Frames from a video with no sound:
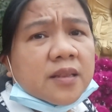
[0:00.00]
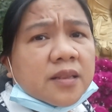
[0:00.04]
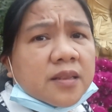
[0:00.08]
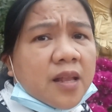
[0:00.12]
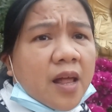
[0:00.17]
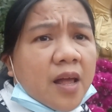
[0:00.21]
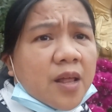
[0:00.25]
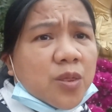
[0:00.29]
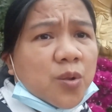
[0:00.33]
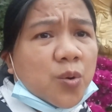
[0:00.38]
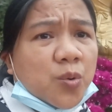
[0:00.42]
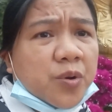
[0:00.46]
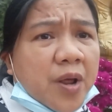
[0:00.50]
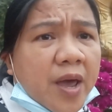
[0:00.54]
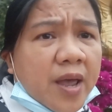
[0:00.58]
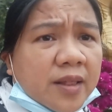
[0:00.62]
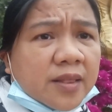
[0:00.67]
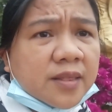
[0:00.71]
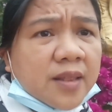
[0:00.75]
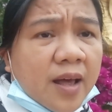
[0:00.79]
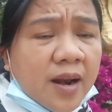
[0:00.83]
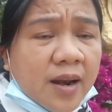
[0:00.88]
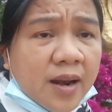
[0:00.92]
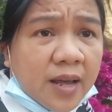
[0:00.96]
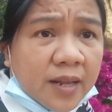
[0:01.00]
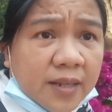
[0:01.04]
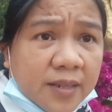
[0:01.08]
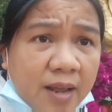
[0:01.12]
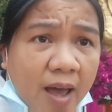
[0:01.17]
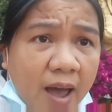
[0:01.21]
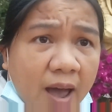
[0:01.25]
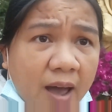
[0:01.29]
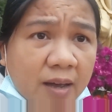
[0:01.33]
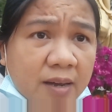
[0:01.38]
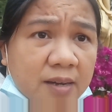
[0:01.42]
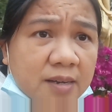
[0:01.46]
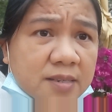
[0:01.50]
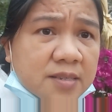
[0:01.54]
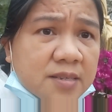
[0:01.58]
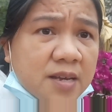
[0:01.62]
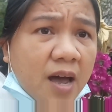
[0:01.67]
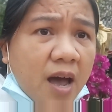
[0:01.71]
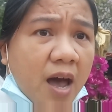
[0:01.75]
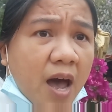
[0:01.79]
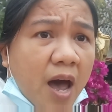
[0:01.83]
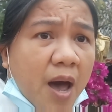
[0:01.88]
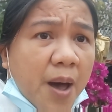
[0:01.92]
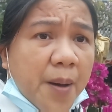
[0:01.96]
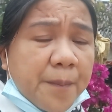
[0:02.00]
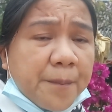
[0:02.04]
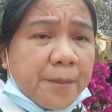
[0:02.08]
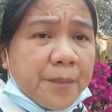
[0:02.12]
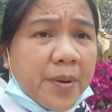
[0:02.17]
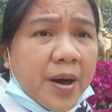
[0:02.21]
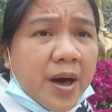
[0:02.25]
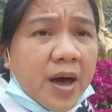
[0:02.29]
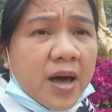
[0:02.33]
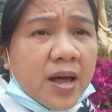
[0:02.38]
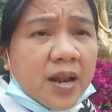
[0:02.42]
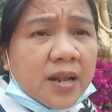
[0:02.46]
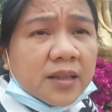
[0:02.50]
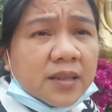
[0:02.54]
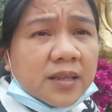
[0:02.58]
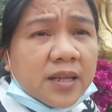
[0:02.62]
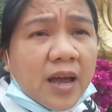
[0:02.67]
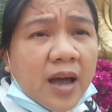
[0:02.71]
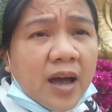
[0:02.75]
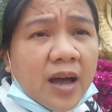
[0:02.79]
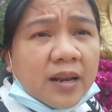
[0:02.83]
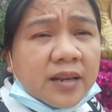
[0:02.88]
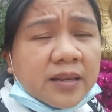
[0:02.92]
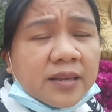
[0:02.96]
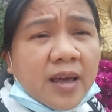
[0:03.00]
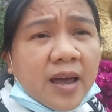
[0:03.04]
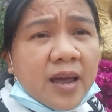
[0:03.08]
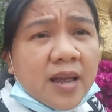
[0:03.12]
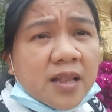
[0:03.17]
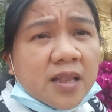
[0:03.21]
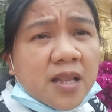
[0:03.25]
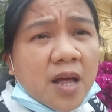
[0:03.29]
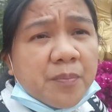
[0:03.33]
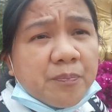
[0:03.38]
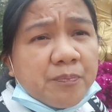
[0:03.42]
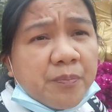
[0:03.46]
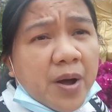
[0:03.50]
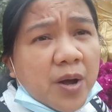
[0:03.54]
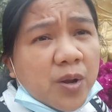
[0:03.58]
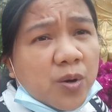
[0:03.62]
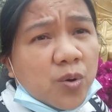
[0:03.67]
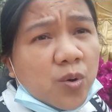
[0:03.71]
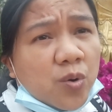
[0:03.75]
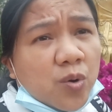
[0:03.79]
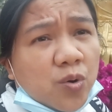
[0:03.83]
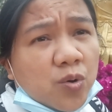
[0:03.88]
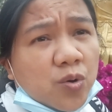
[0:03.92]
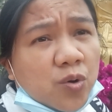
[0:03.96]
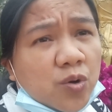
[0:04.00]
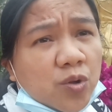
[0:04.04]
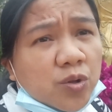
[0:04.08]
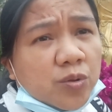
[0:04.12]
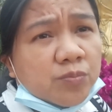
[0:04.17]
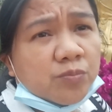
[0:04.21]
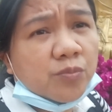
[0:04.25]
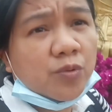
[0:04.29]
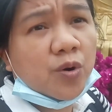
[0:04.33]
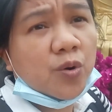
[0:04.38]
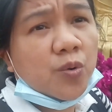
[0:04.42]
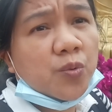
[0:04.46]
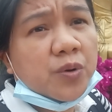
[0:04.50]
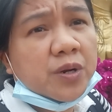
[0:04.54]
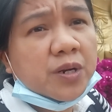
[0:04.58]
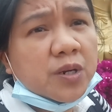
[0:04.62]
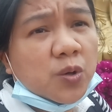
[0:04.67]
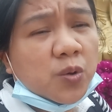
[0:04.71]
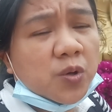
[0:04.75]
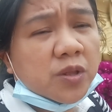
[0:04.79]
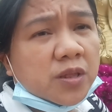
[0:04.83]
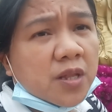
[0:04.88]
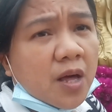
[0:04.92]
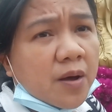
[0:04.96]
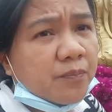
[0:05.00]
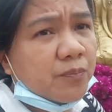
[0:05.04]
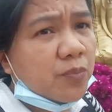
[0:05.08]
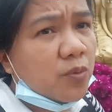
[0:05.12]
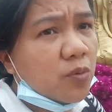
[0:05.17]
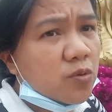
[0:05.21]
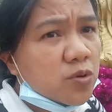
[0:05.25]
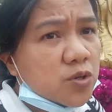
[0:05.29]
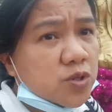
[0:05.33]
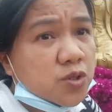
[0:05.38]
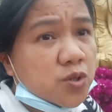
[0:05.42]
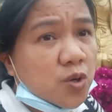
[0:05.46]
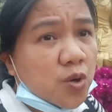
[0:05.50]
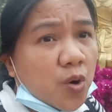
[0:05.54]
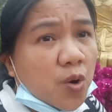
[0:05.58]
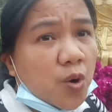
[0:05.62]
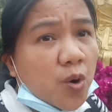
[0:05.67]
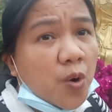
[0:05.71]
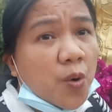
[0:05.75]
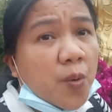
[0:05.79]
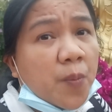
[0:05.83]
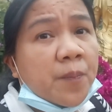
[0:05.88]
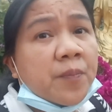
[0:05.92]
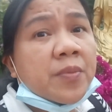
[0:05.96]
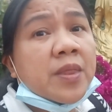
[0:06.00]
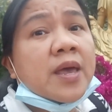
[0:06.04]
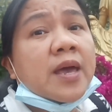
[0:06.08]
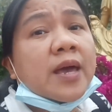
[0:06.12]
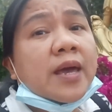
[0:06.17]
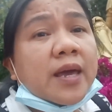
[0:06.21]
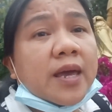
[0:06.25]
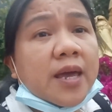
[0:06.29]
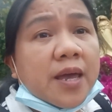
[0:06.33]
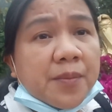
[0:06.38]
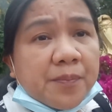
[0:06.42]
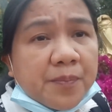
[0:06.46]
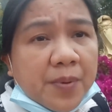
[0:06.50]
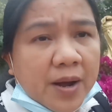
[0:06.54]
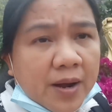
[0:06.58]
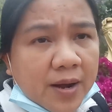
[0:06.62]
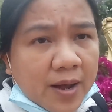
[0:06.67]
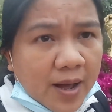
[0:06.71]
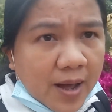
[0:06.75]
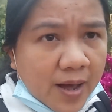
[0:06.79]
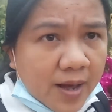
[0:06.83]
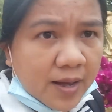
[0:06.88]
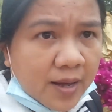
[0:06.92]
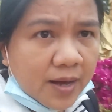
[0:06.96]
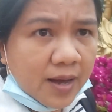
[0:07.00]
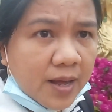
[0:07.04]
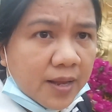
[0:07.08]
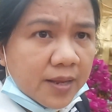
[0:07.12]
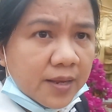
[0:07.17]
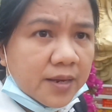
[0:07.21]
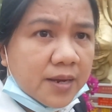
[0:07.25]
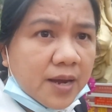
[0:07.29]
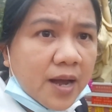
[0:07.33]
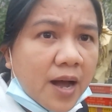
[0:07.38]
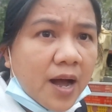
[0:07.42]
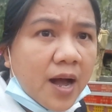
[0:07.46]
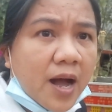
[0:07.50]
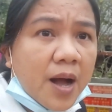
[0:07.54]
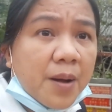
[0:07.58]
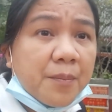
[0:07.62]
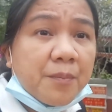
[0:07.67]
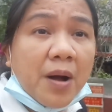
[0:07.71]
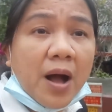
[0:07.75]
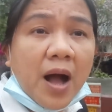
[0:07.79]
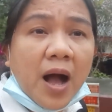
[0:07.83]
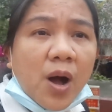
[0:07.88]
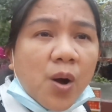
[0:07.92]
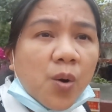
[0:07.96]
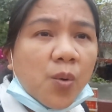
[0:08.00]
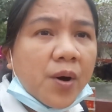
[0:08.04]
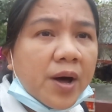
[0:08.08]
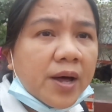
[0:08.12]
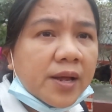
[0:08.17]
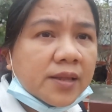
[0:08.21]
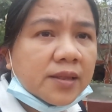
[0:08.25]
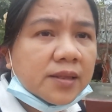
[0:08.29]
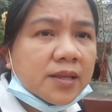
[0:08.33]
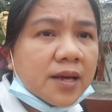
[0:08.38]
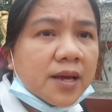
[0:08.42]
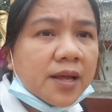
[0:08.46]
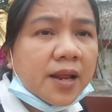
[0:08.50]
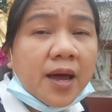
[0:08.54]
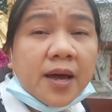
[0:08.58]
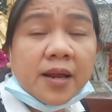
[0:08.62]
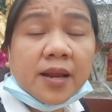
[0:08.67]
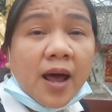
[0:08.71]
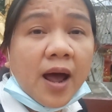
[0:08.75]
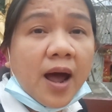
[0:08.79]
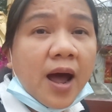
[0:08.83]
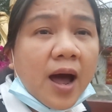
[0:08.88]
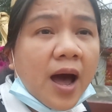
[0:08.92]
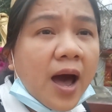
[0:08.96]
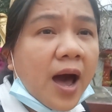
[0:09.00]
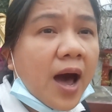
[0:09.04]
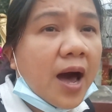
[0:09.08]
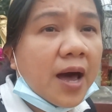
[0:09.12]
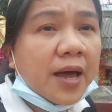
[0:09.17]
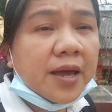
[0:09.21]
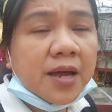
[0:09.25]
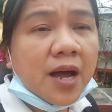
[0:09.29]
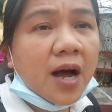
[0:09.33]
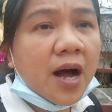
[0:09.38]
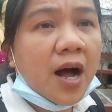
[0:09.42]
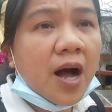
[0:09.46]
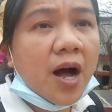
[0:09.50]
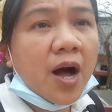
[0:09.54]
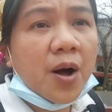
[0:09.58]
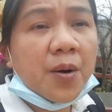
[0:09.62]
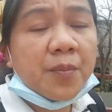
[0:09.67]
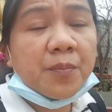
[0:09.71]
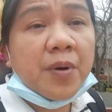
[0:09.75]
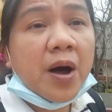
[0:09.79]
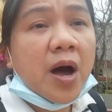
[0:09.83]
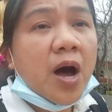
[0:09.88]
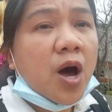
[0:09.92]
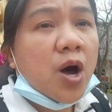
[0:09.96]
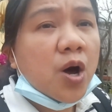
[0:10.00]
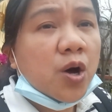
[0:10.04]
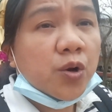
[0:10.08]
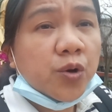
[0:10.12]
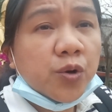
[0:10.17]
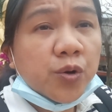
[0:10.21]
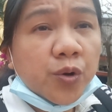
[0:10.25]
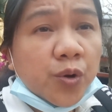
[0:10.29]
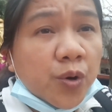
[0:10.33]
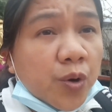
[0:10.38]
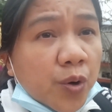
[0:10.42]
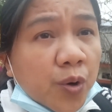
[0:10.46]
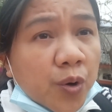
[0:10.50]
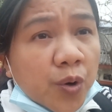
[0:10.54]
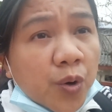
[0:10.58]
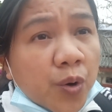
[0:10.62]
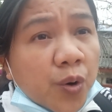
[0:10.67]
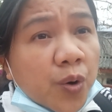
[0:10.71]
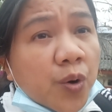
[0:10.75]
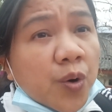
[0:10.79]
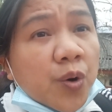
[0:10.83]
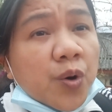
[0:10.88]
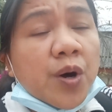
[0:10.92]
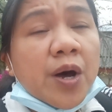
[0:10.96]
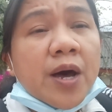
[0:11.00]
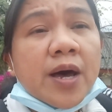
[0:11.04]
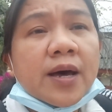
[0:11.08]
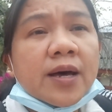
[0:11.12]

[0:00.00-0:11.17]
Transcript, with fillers: Tano day taladakas nga apal, ti ada ita panunot mo, wano tapusom, ibagak kanyam, awan tirarang ayam, no,